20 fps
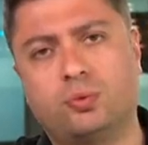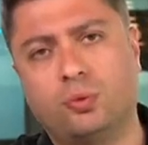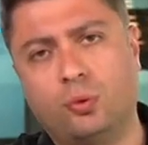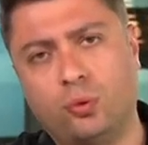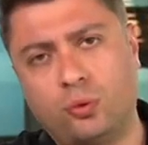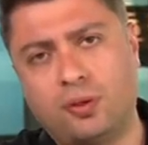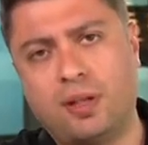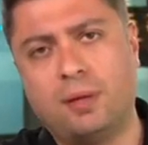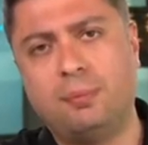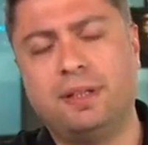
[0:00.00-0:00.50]

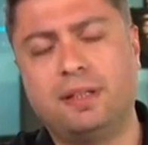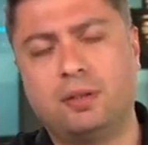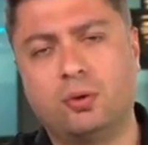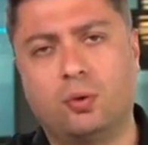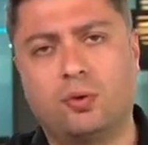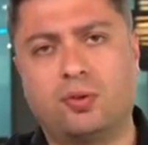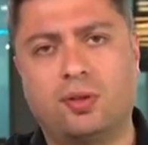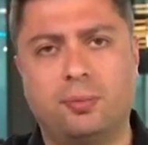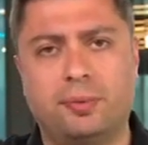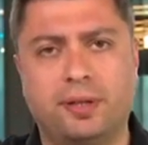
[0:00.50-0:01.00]
yüzde bir de
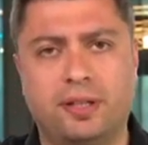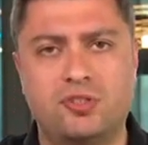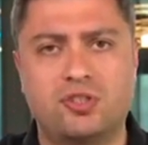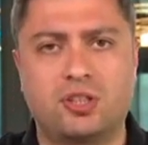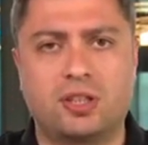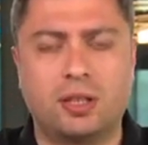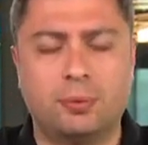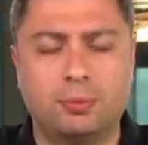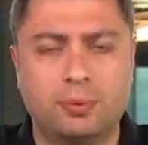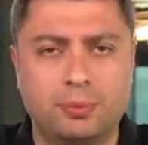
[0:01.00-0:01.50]
olsa bir
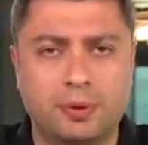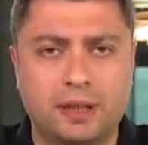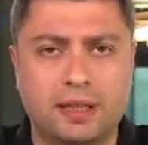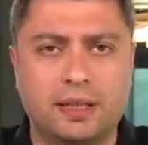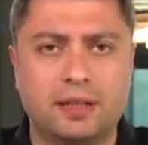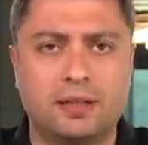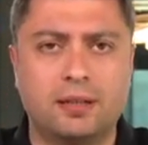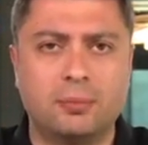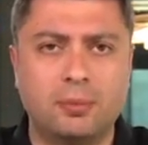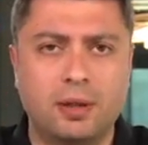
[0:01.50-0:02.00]
açık kapı
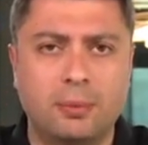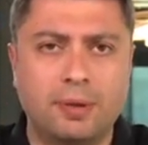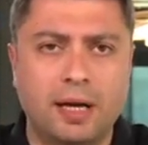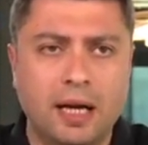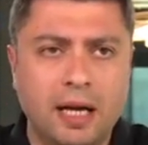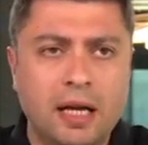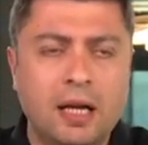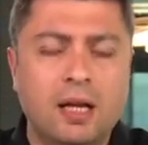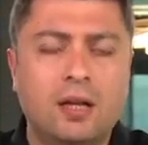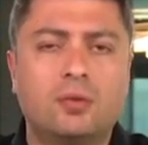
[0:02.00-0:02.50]
bırakalım
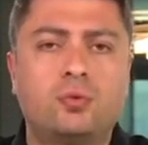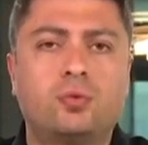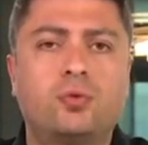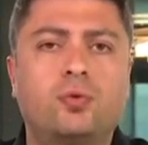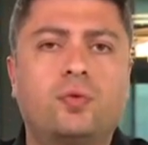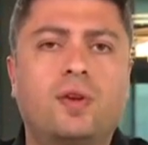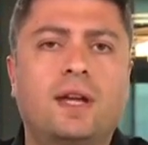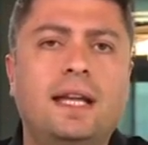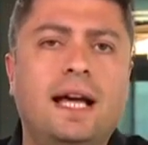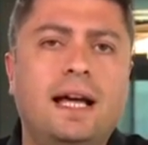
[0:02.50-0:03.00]
ama
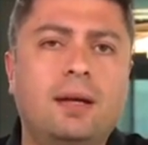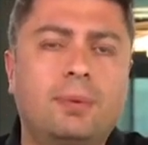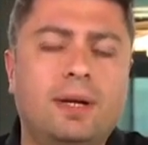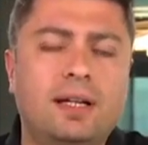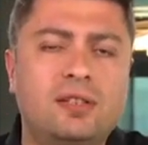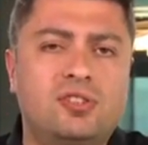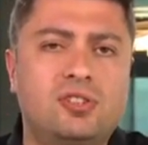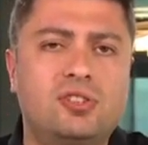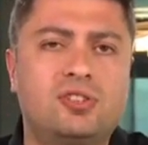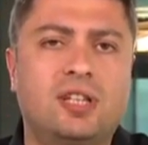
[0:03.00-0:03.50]

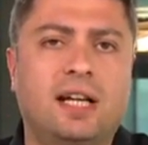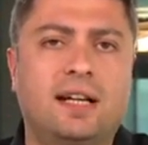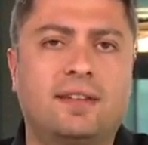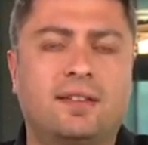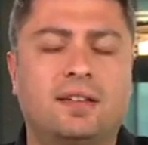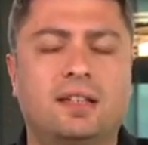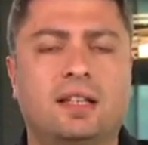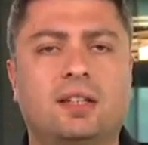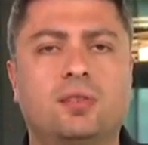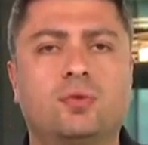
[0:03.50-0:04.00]
Fenerbahçe
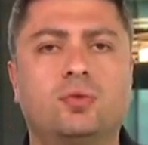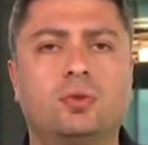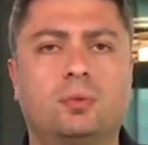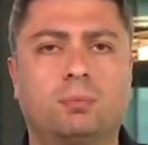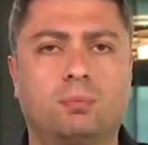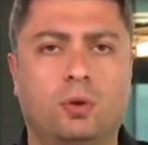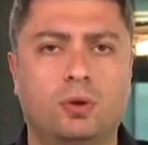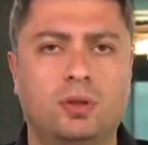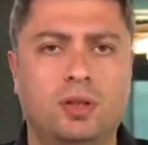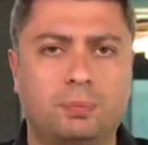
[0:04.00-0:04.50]
içerisindeki
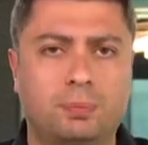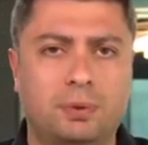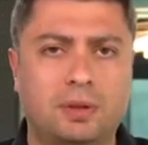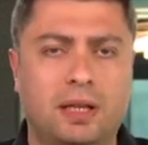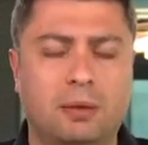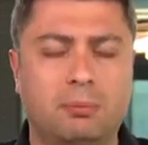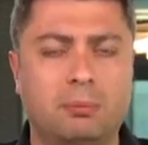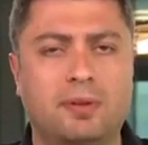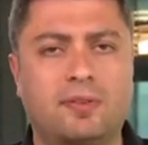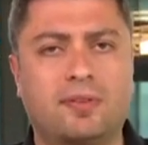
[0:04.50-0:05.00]
futbol
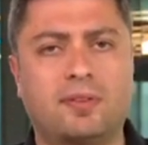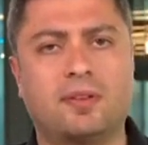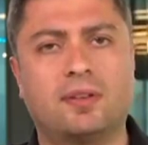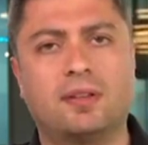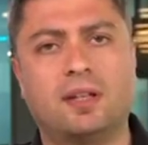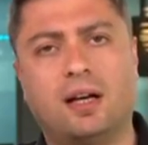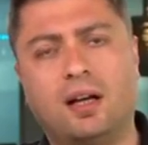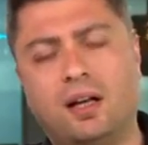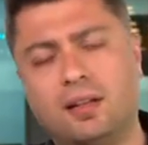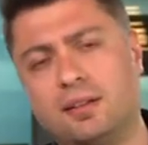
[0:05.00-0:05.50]

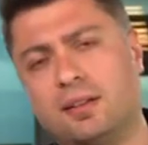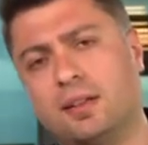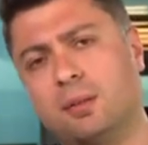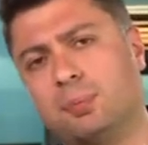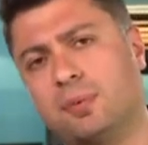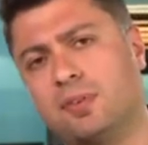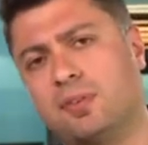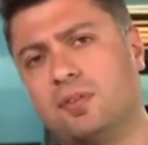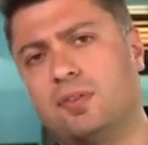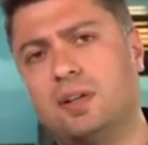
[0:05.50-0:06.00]
yapılanmasında
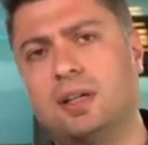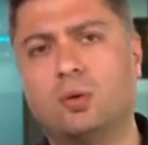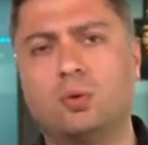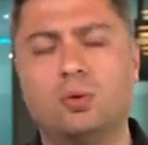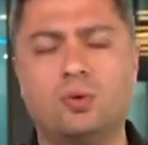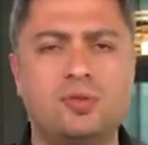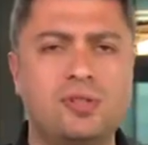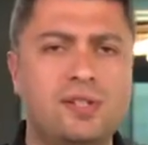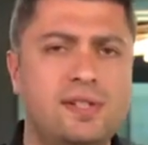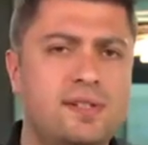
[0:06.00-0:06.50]
altyapısı var,
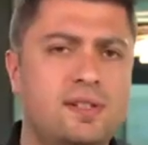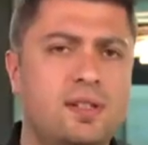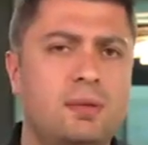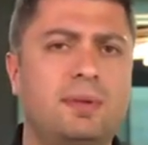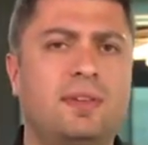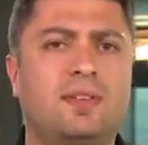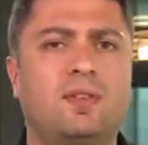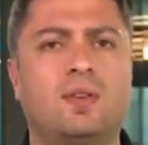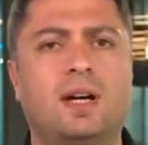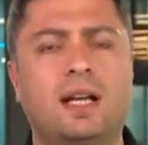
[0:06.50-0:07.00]
oyuncu
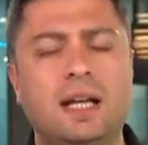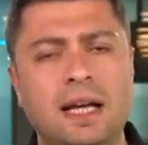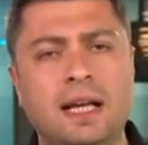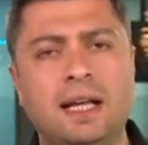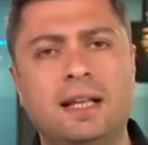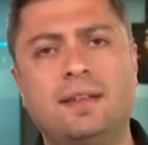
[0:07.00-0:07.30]
izlemesi var.